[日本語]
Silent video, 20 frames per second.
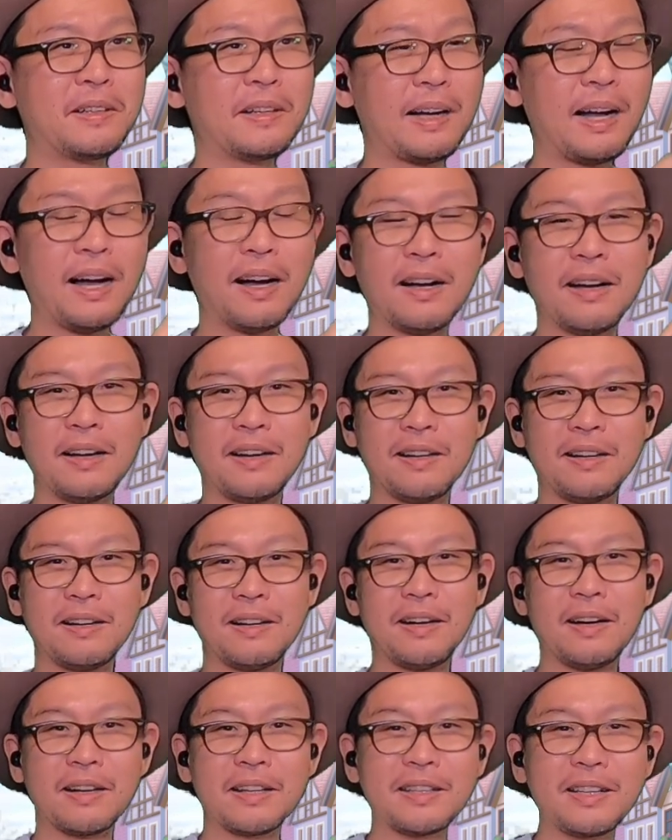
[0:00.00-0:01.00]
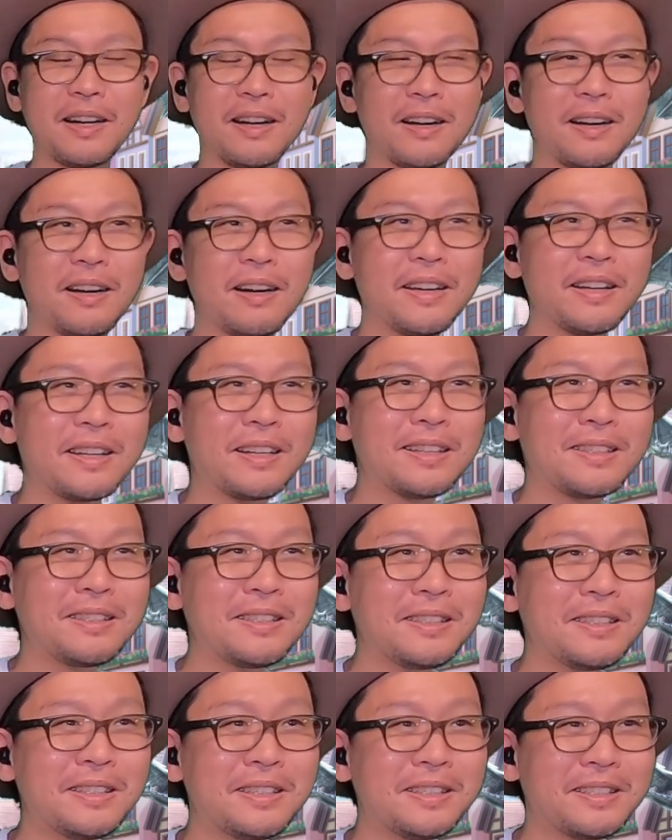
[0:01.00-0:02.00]
あ、あれだ、あれが
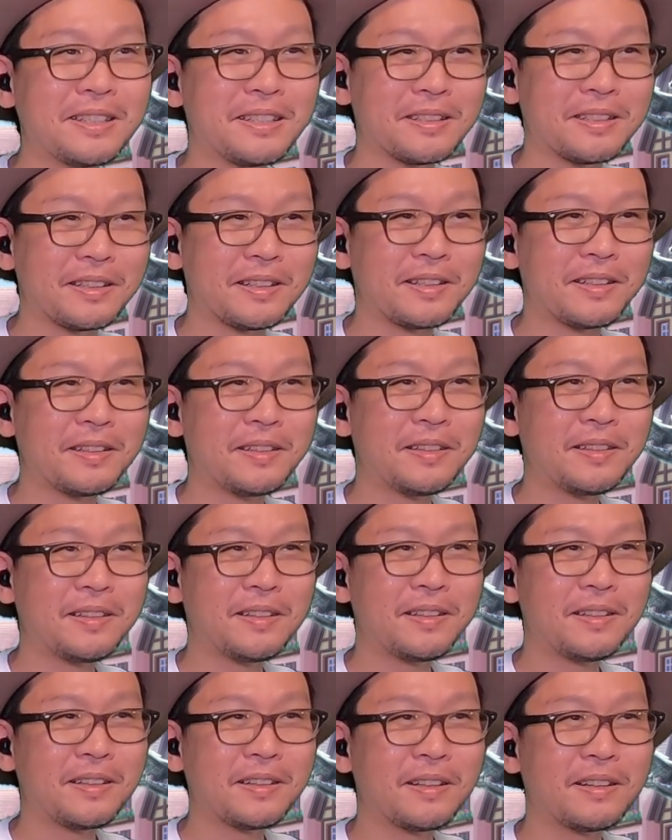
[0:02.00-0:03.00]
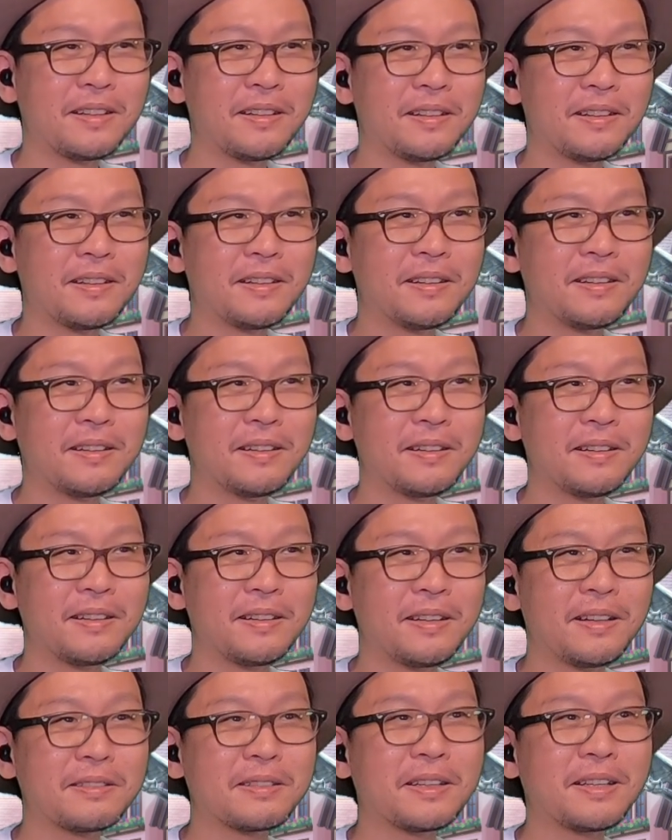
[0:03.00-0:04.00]
効いてきたんだ。
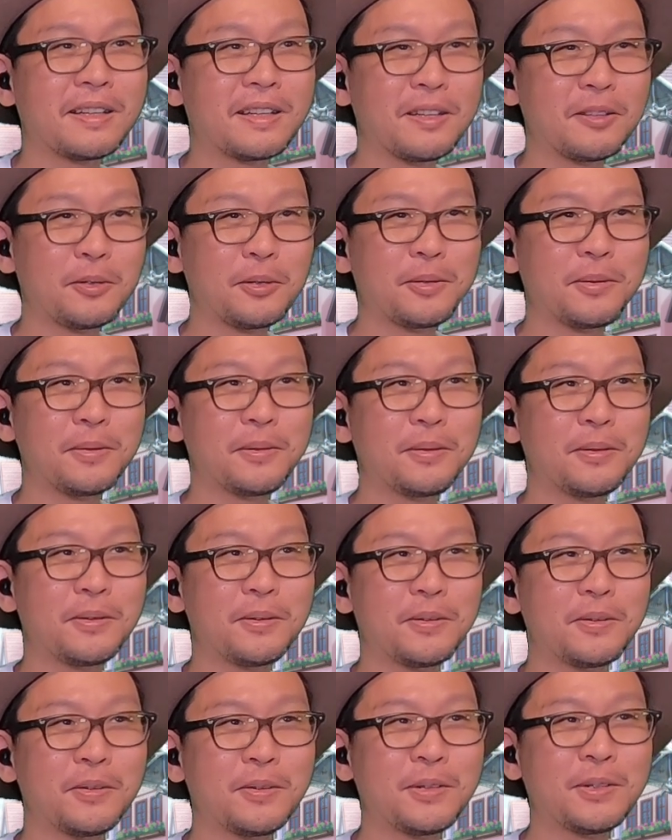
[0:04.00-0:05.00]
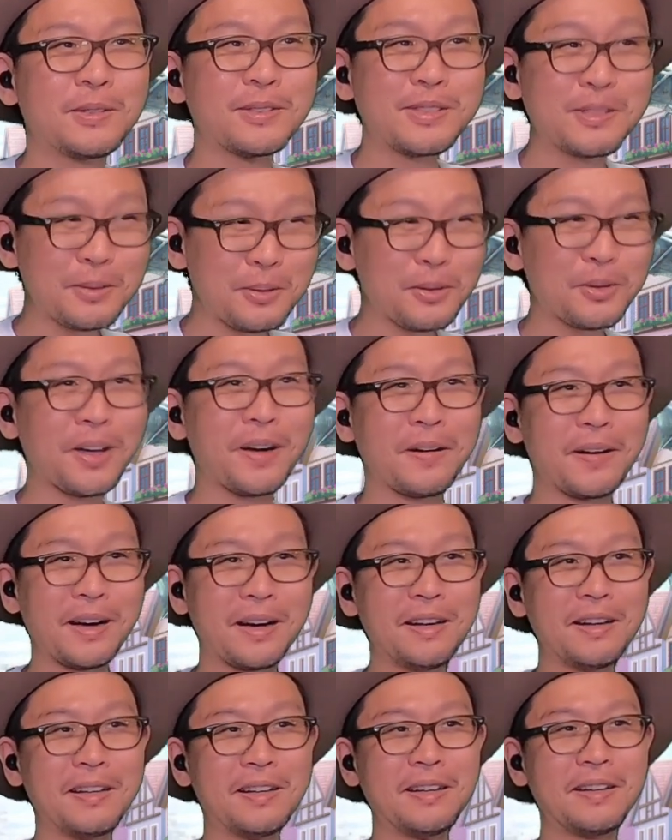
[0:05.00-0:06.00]
春からの。うん、そうだ
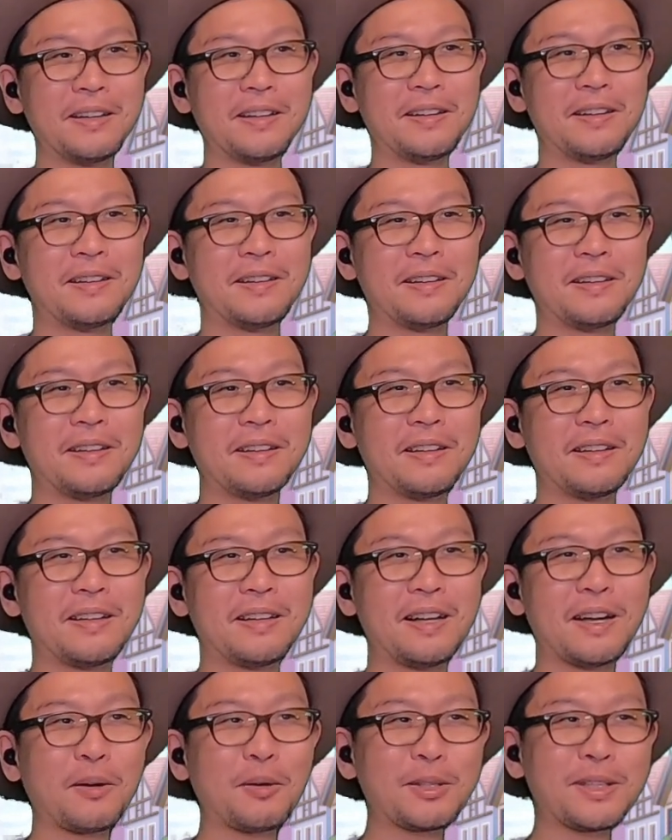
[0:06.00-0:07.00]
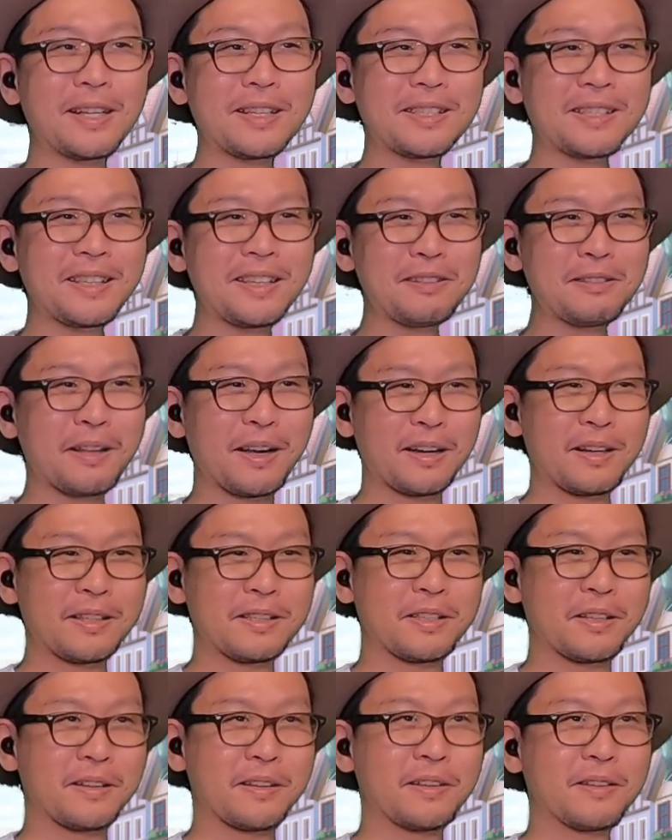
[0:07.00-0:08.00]
わ。あ、これ助ける流
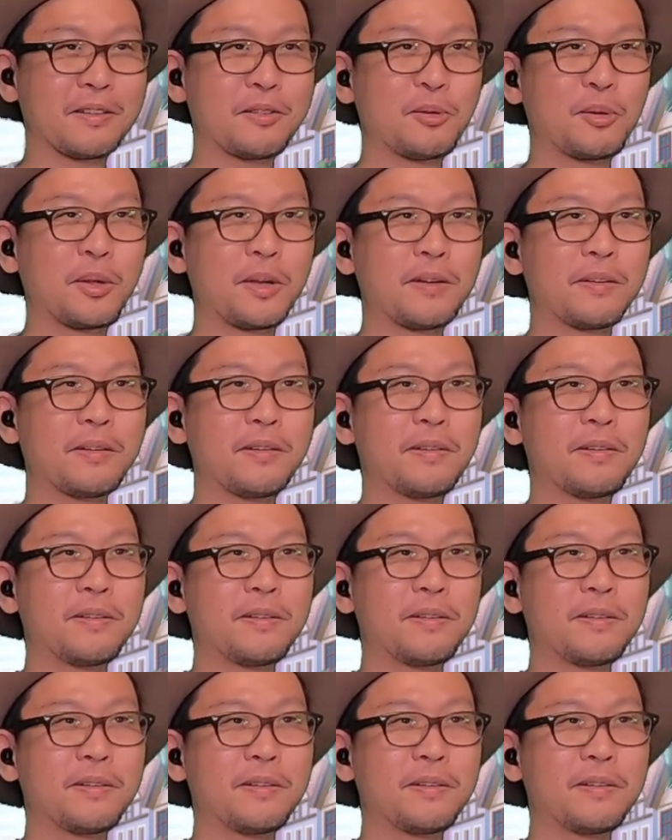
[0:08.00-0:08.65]
れじゃないこれ。